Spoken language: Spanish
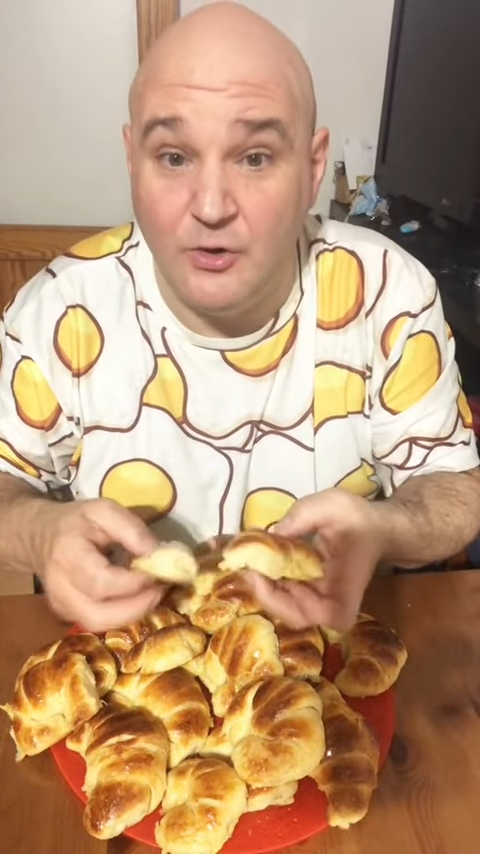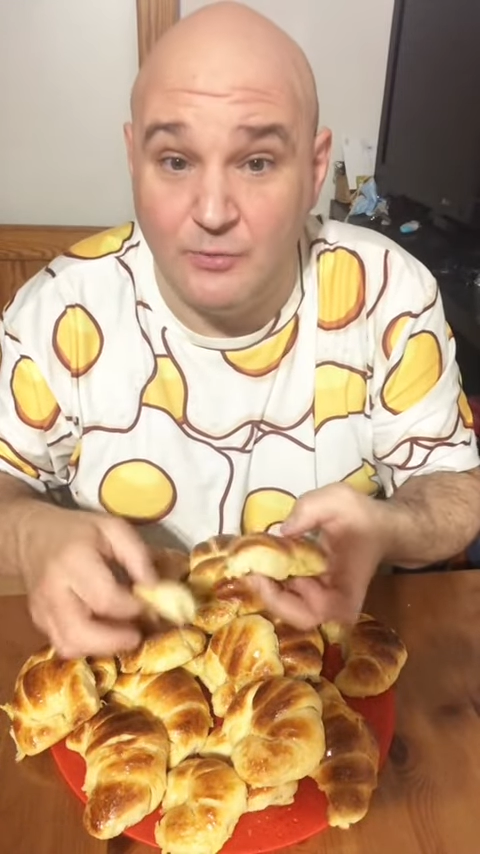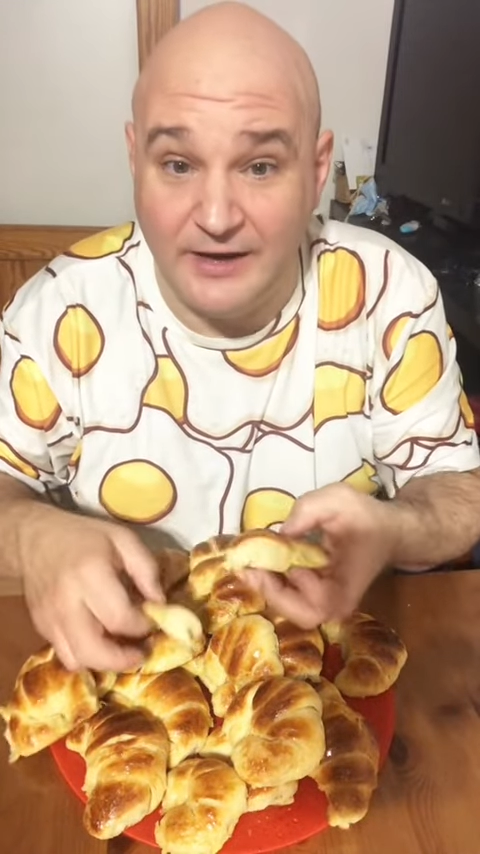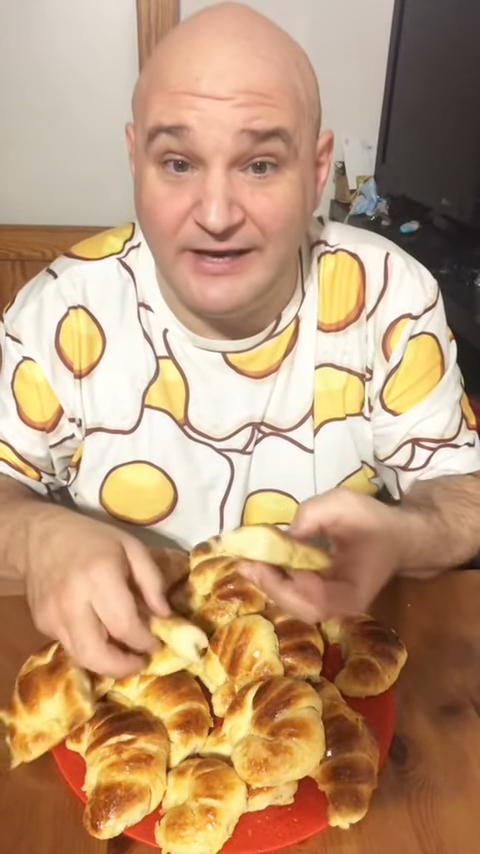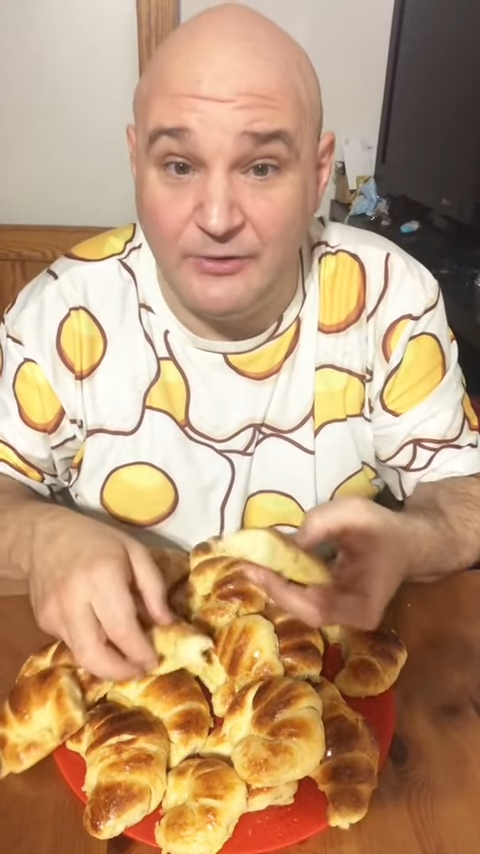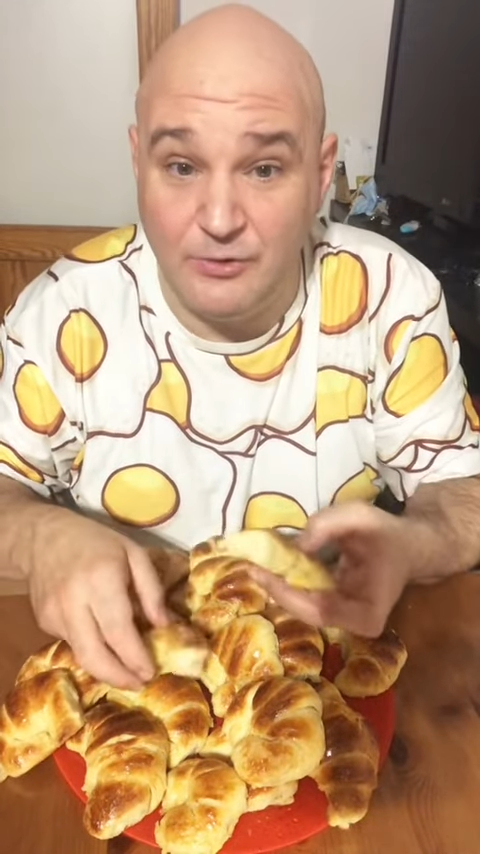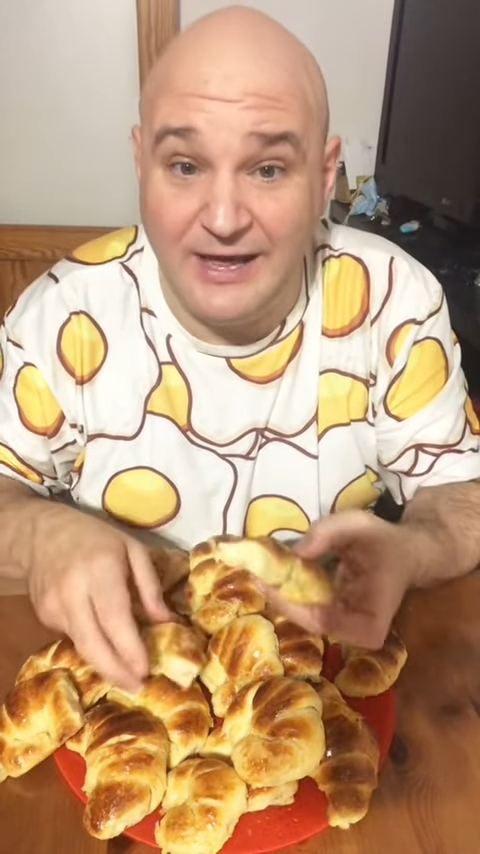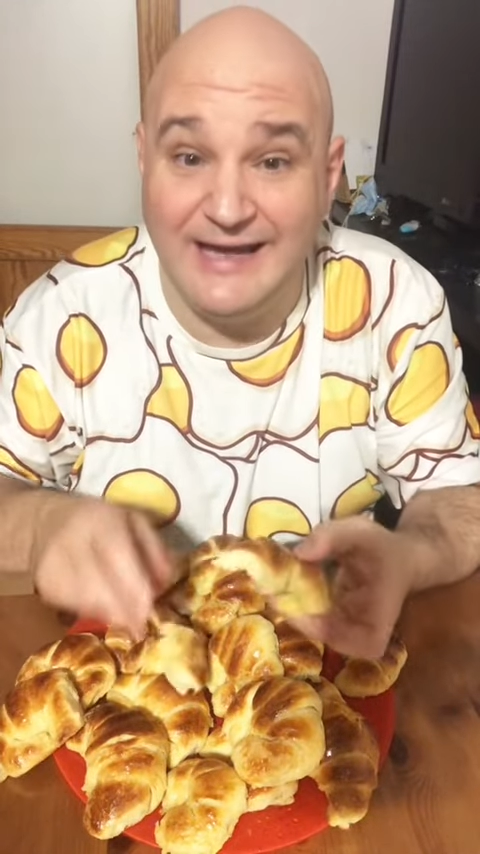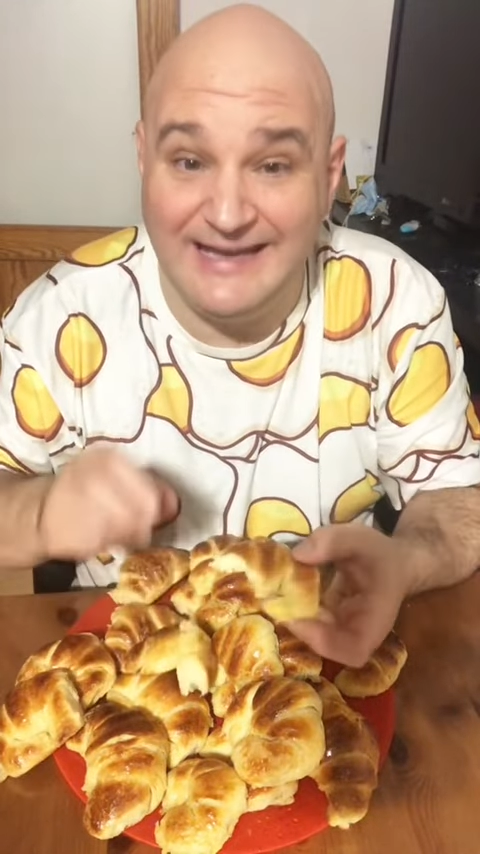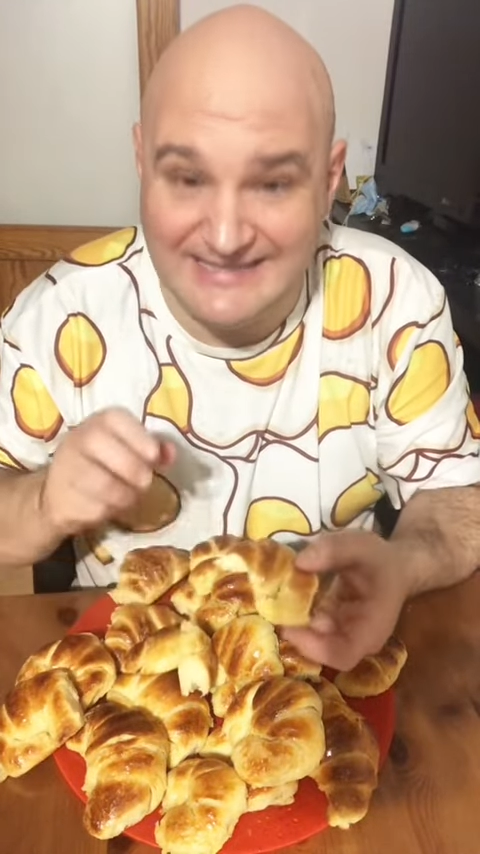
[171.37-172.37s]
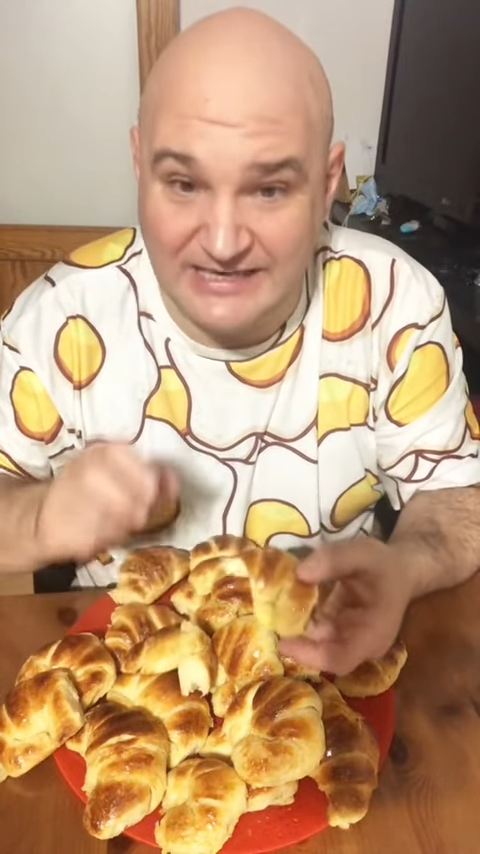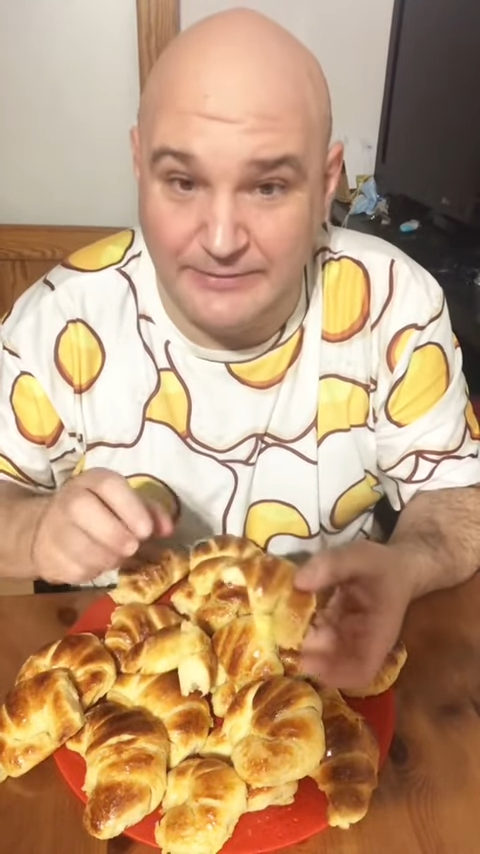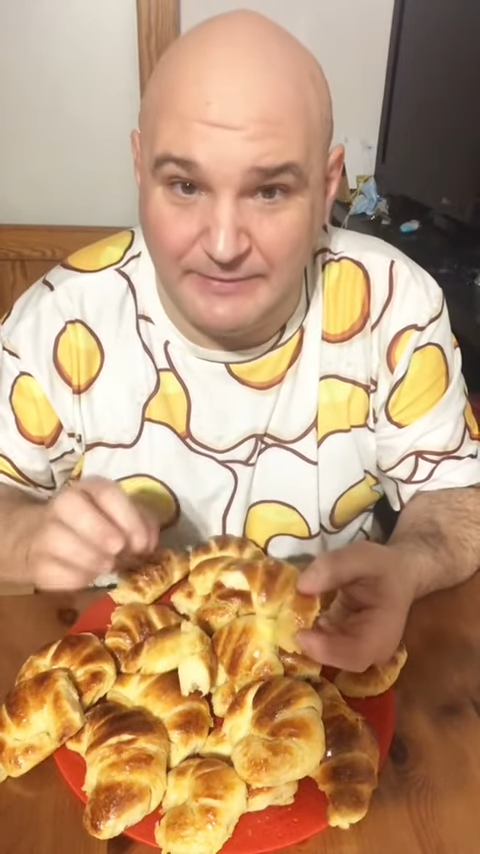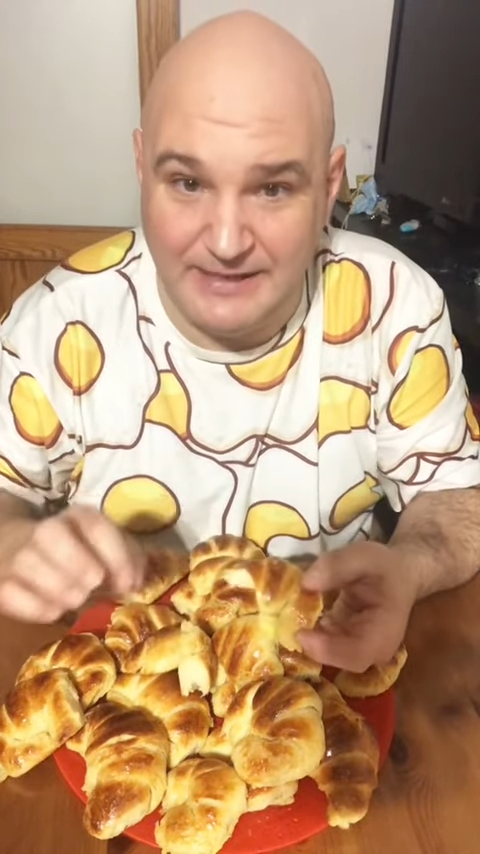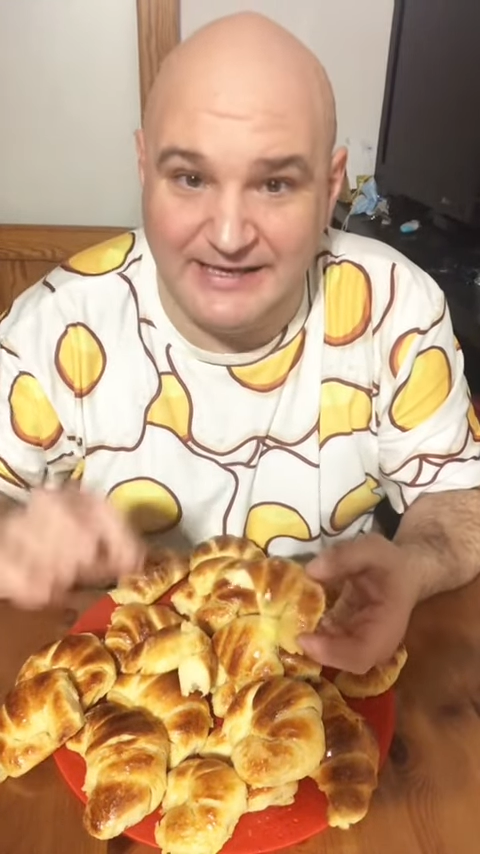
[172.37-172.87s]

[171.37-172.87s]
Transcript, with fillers: Cualquier duda, escríbeme.